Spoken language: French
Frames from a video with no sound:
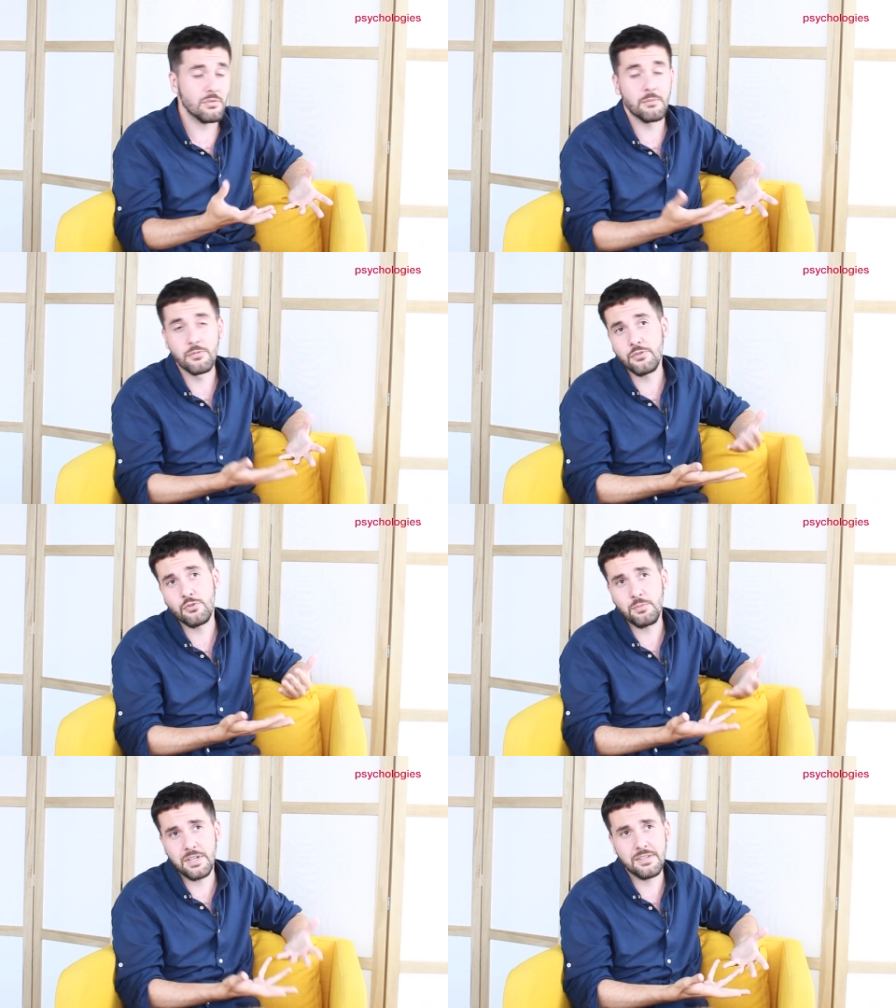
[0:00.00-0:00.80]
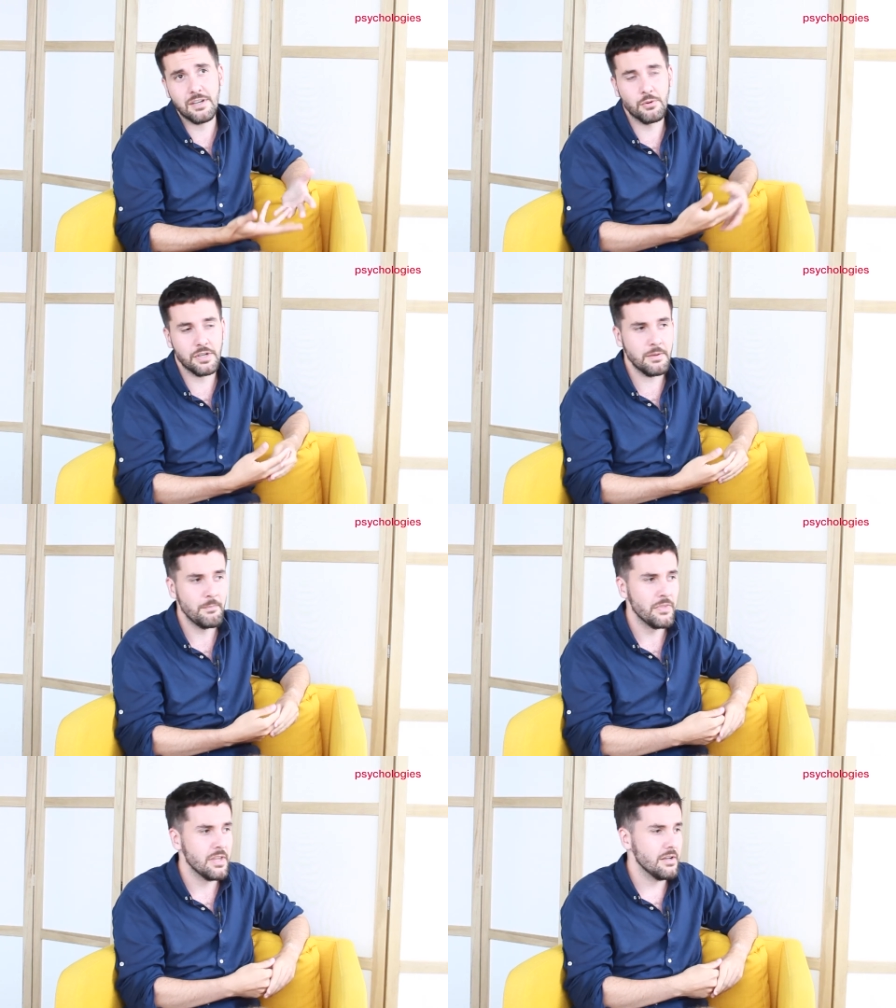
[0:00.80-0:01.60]
qui aurait besoin de 2000 calories,
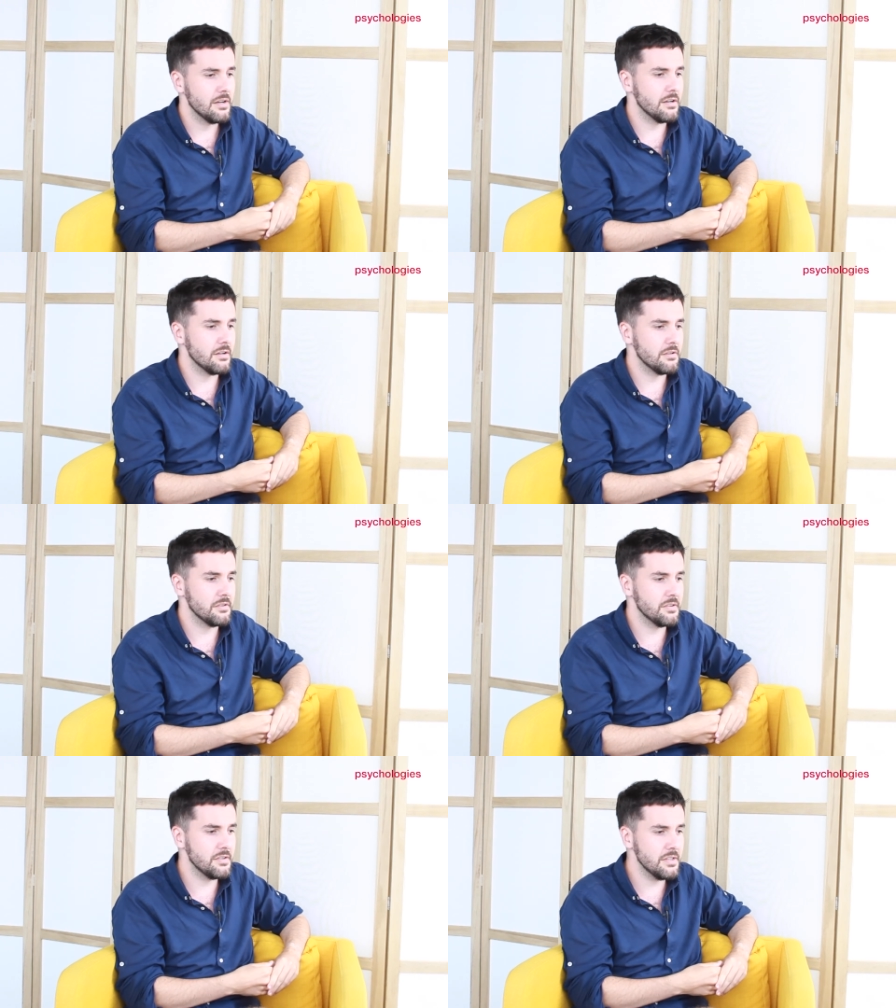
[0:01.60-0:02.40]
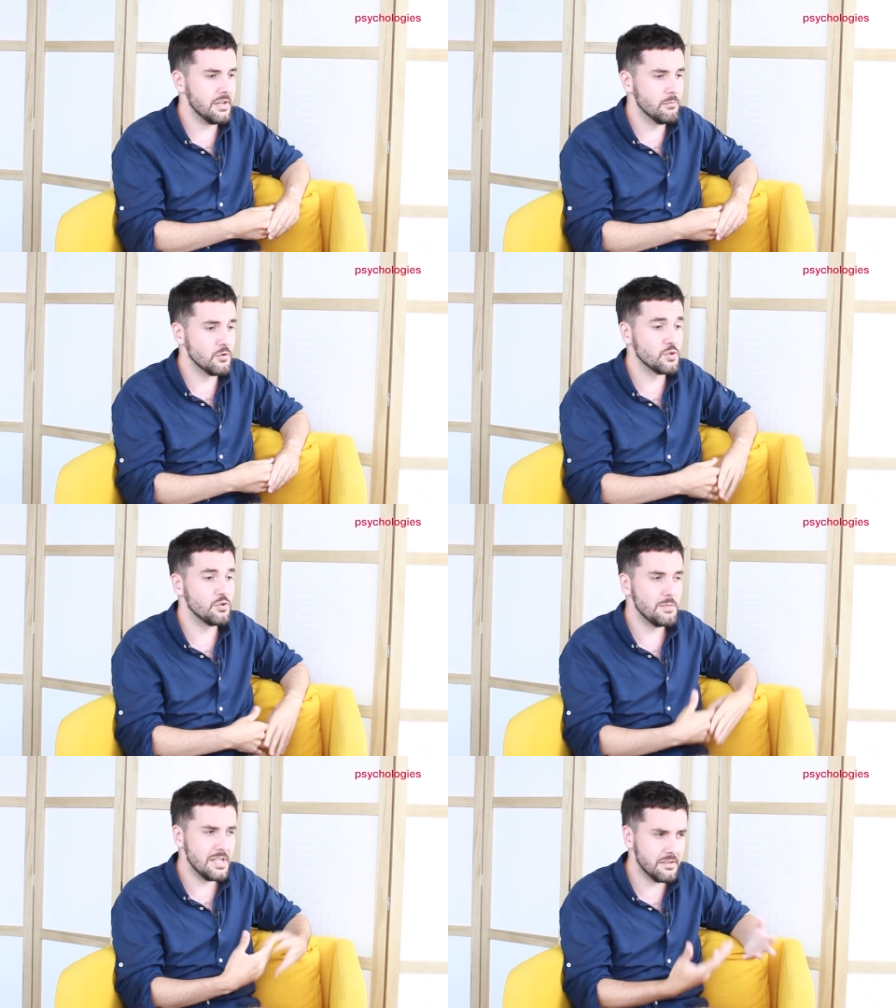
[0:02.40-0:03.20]
euh, si elle mange
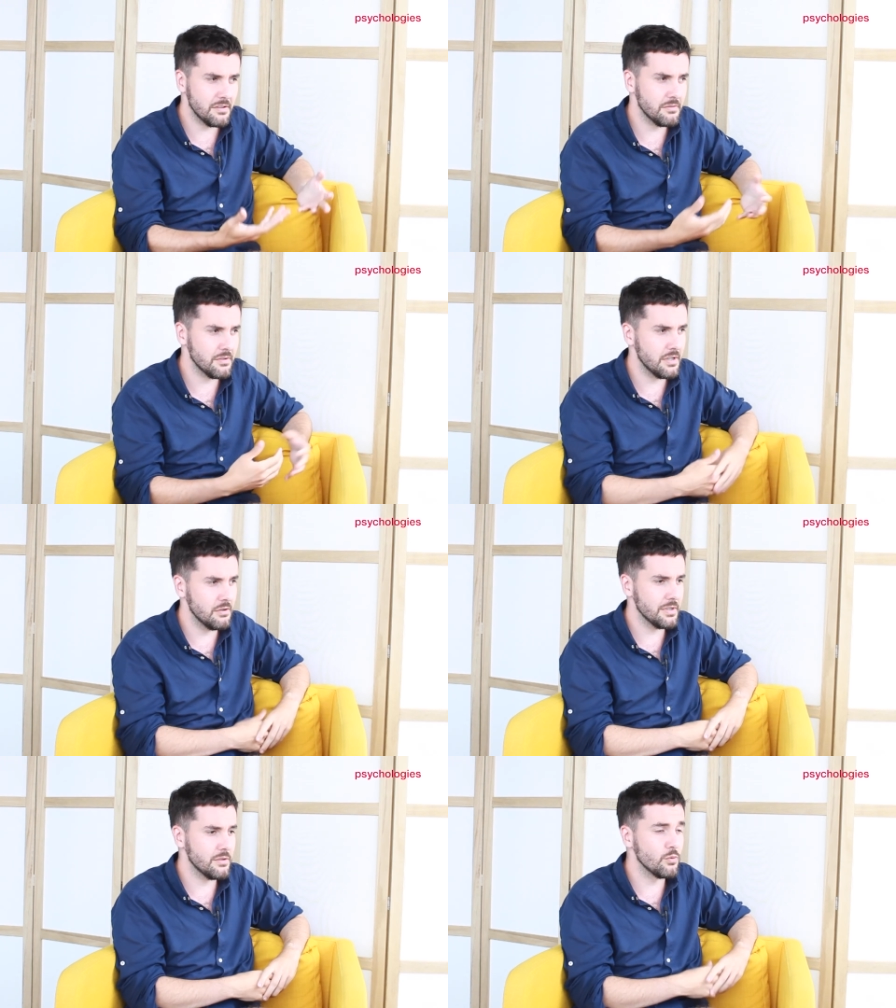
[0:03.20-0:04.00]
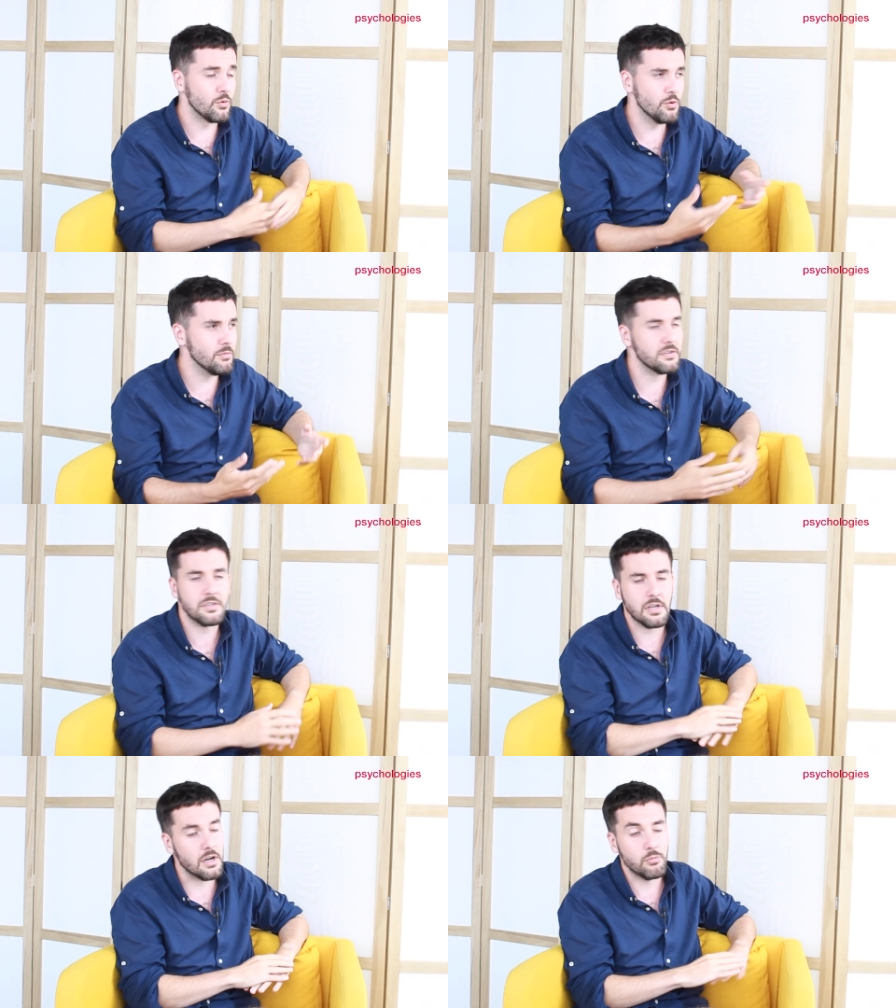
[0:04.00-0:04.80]
2500 calories de concombre,
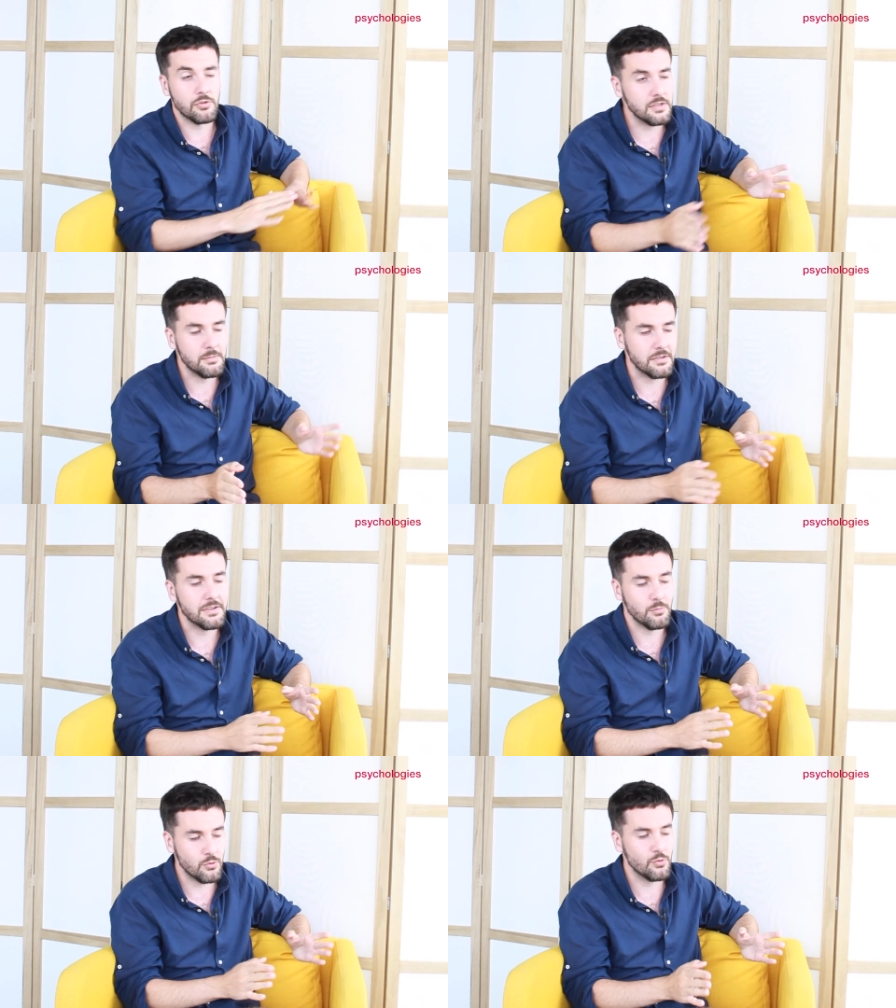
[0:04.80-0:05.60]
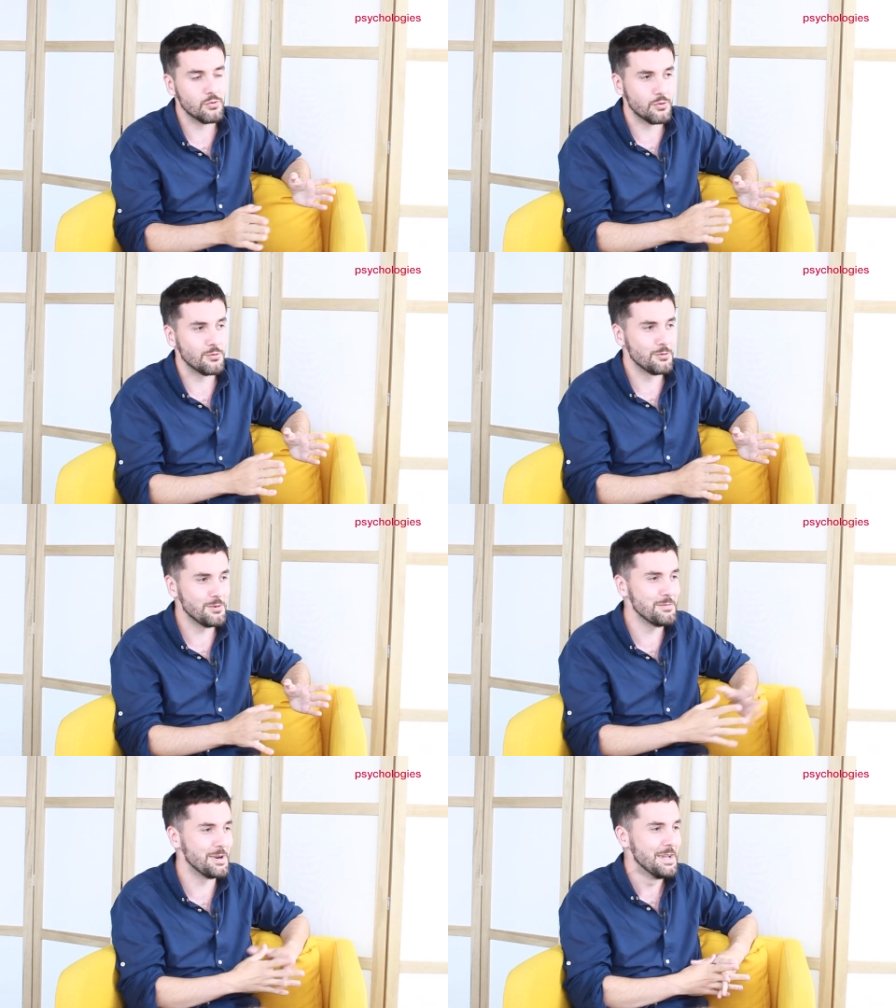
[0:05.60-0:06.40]
ce qui est impossible, ça ferait beaucoup trop de
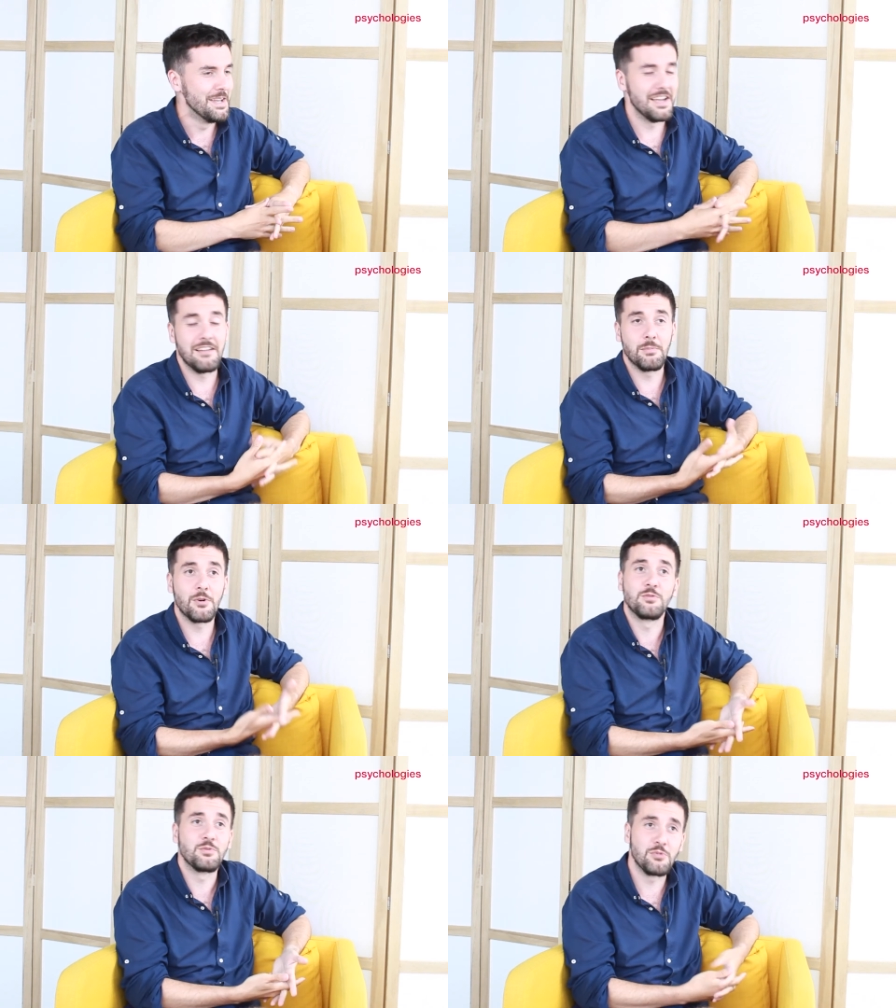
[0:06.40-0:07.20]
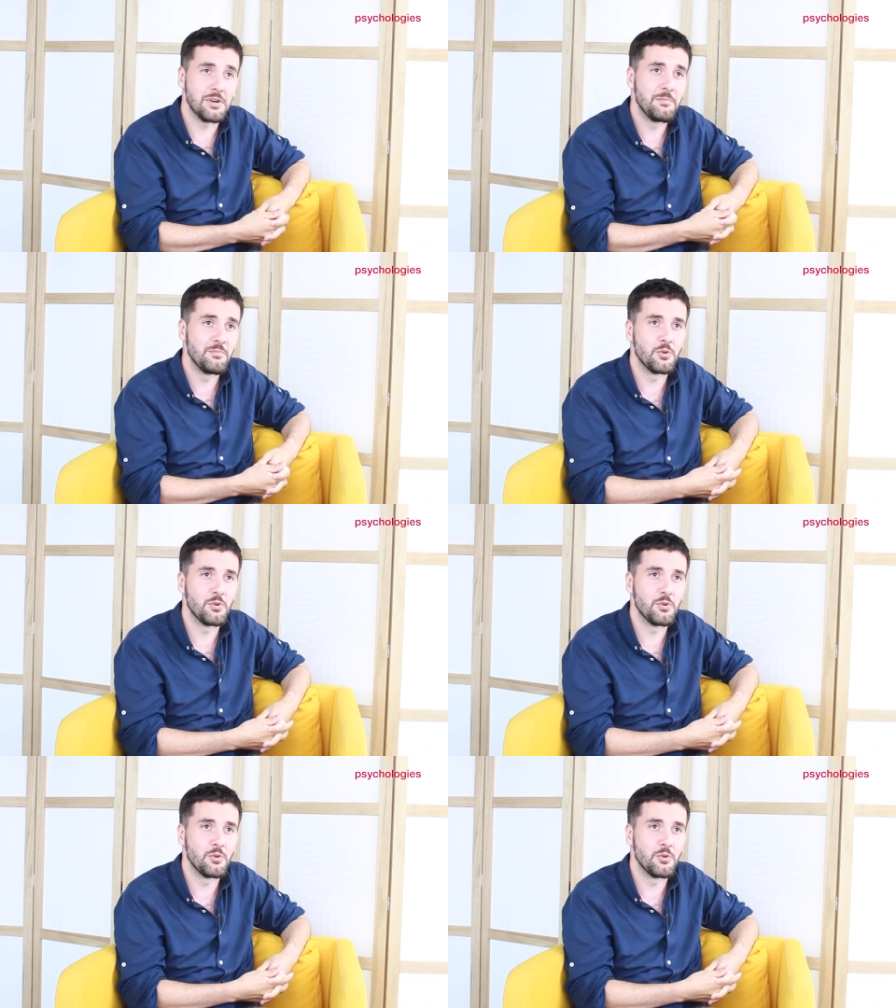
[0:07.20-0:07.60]
concombre, elle va prendre du poids.